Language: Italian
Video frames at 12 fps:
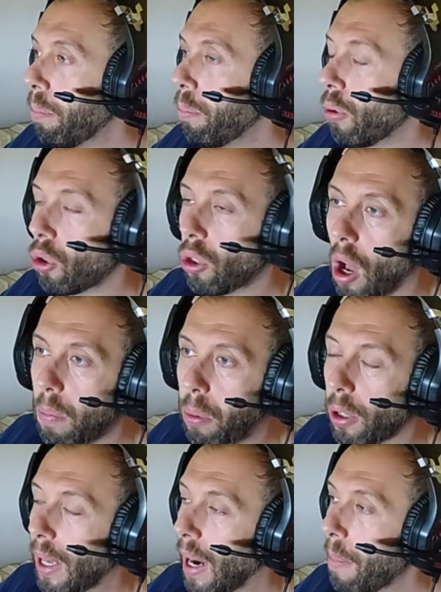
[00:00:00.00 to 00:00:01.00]

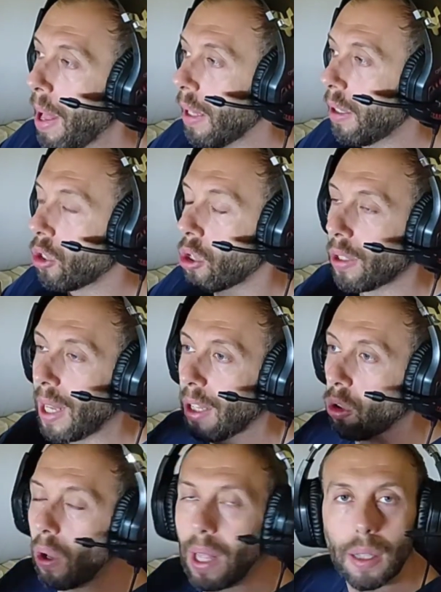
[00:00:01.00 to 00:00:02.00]
Purtroppo, chiaramente, sono
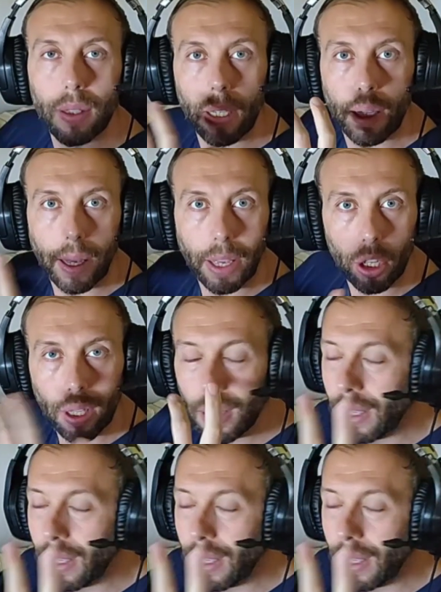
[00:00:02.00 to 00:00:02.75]
delle toccatine che